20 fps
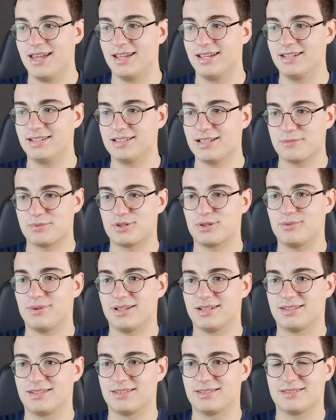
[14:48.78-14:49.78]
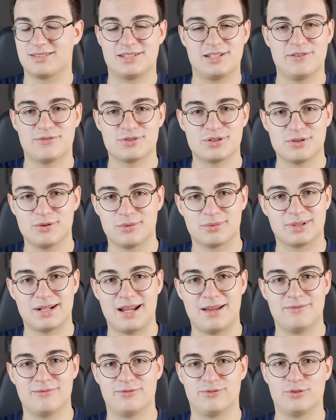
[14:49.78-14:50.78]
I na przykład z dziewczyną
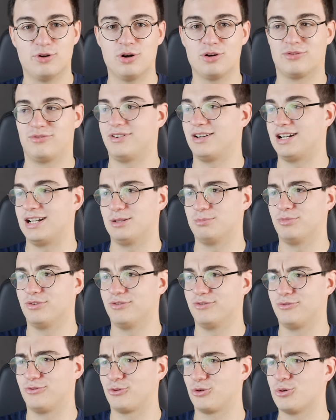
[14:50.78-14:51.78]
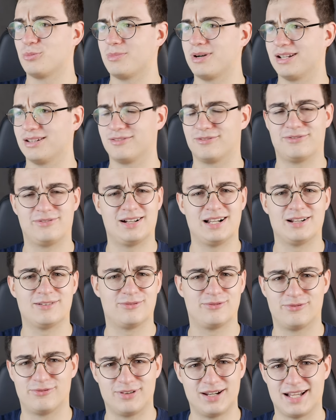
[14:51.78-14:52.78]
grałem w golfa albo w Human Fall
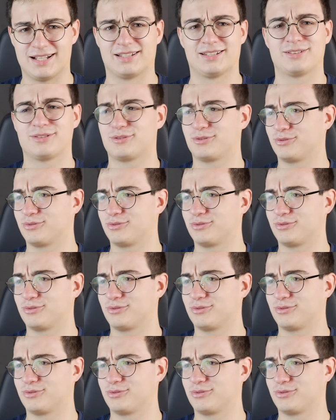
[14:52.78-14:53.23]
Flat,